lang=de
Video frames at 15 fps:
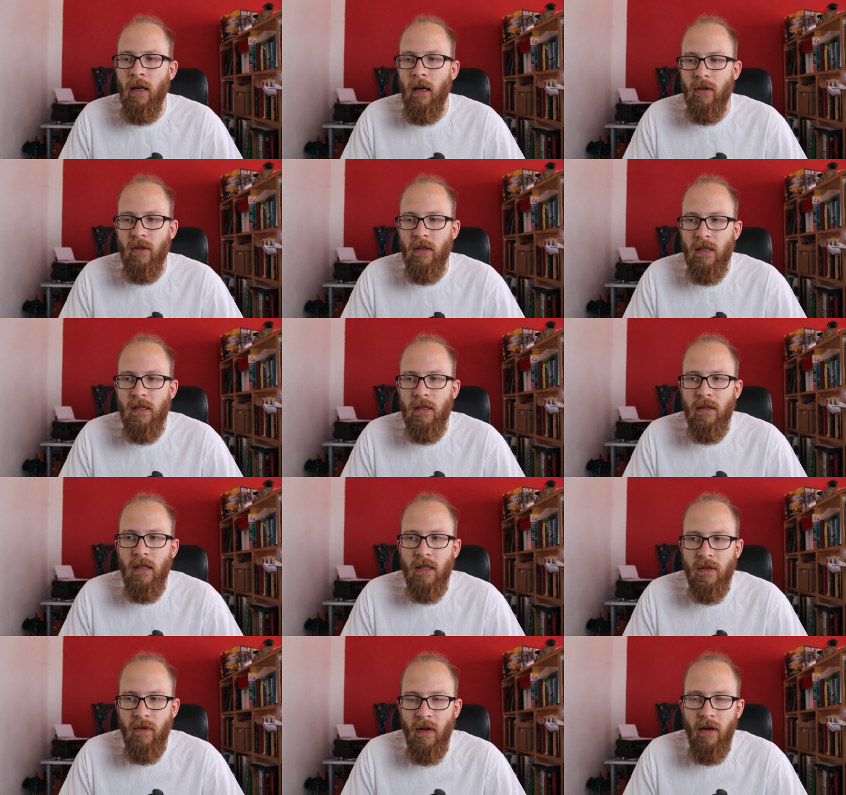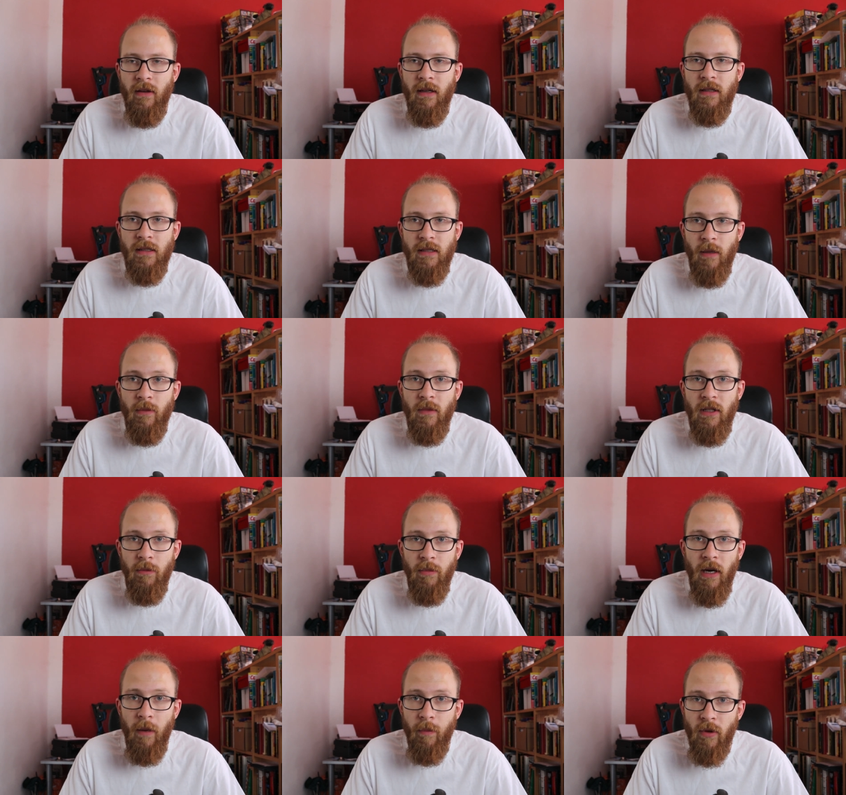also dass die, das Fahrwerk samt
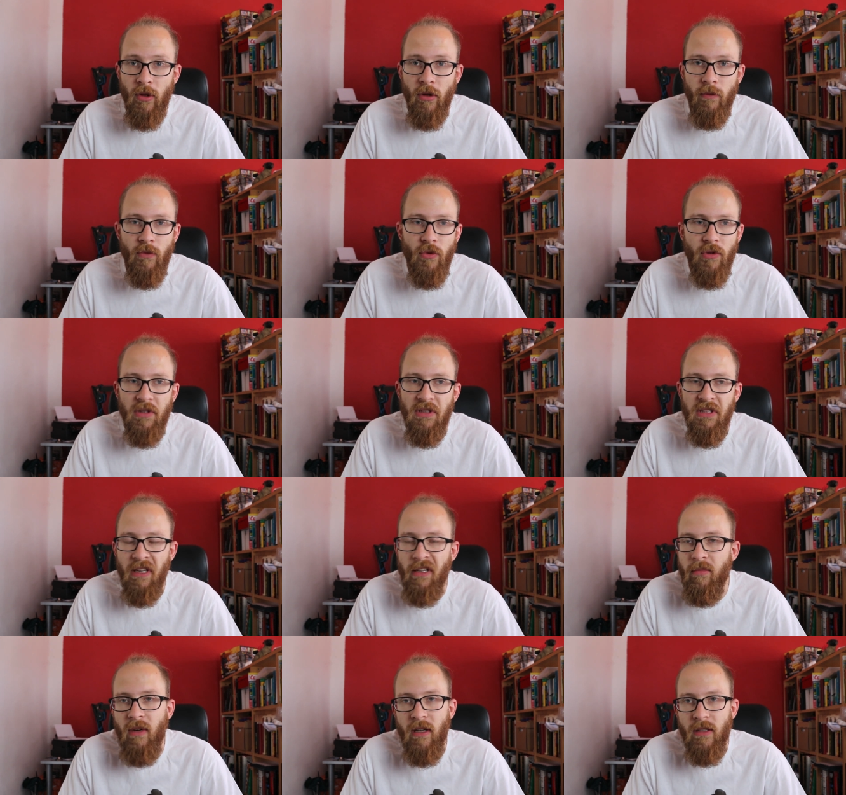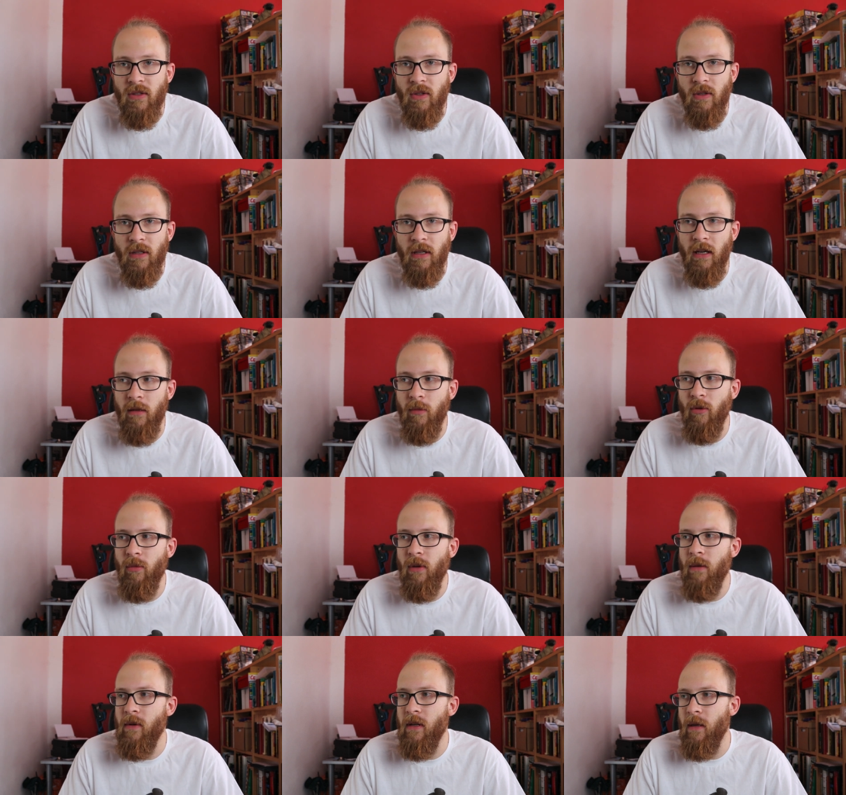Lippe abgenommen wurde, ich denke mal, das sollte keine
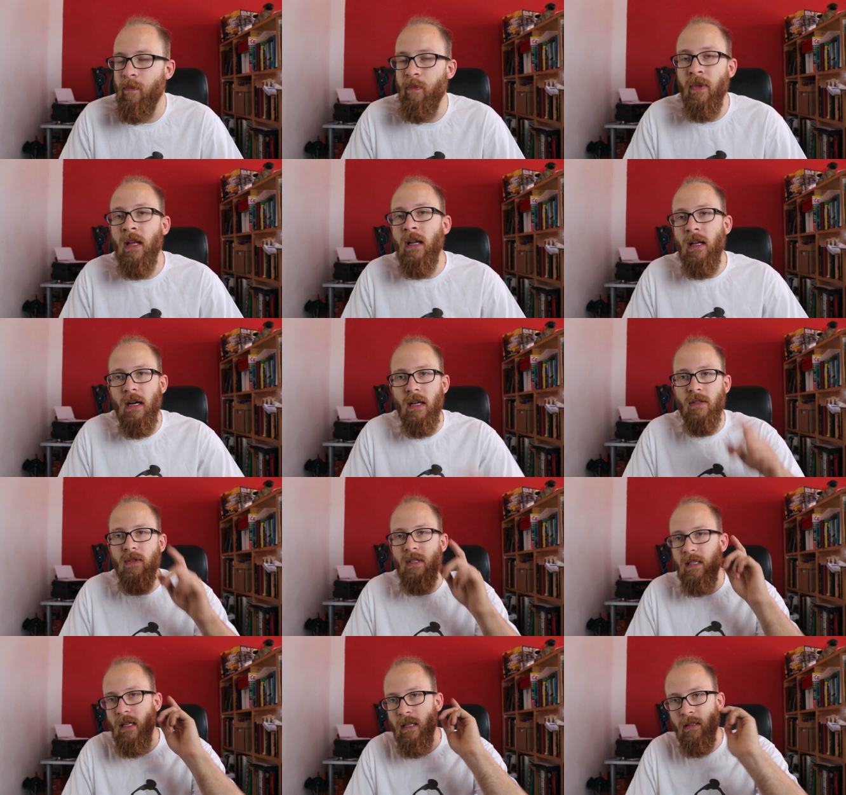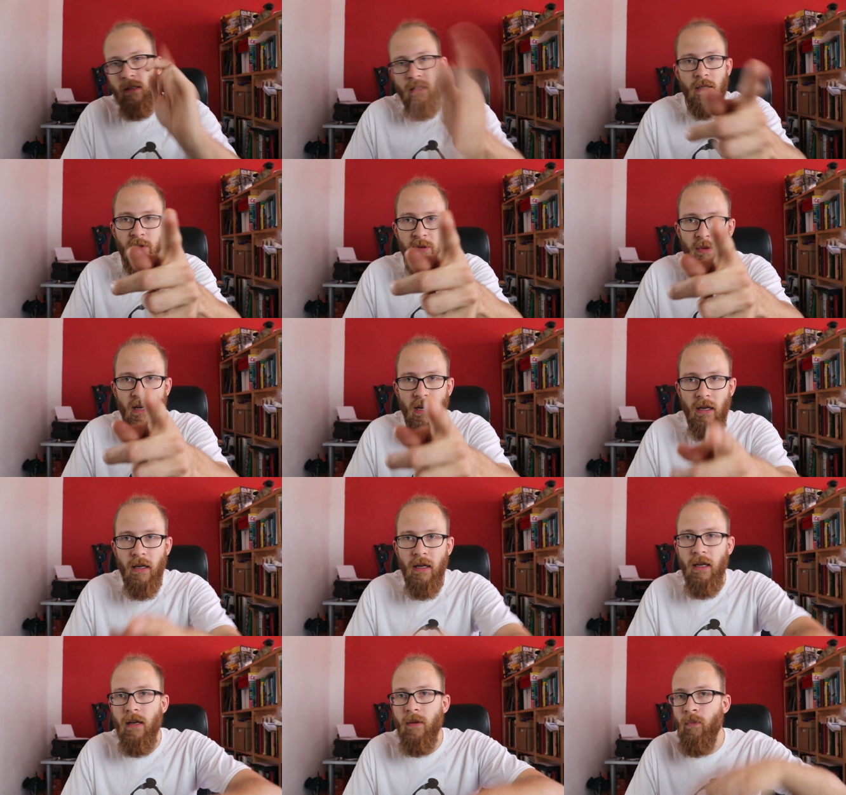Probleme geben. Also wie gesagt, gibt es bei
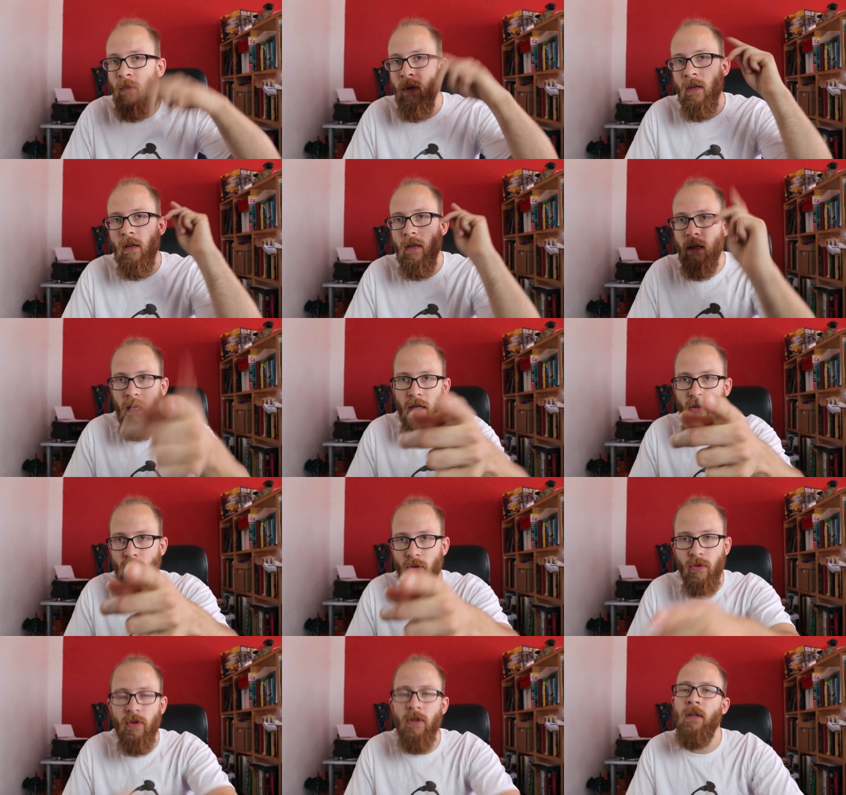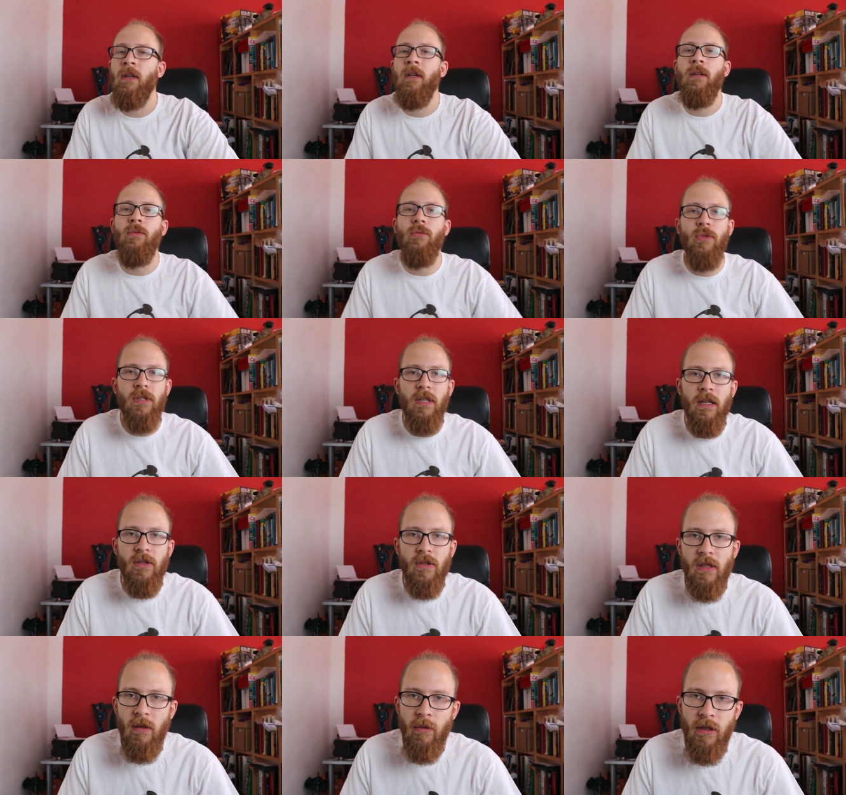AKR kein TÜV, müsst ihr
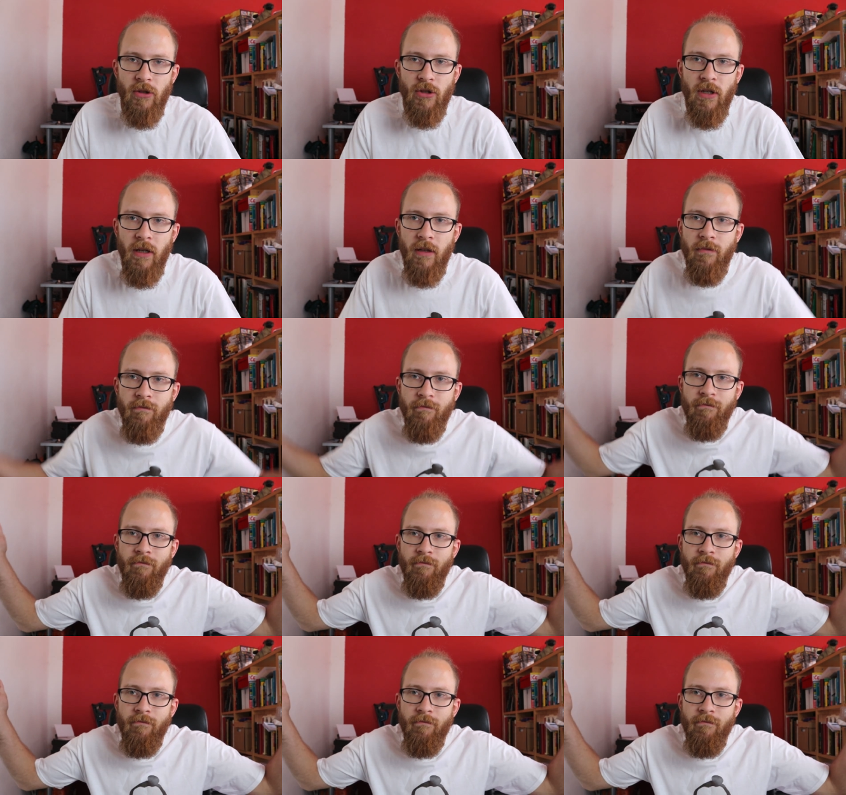also selber entscheiden.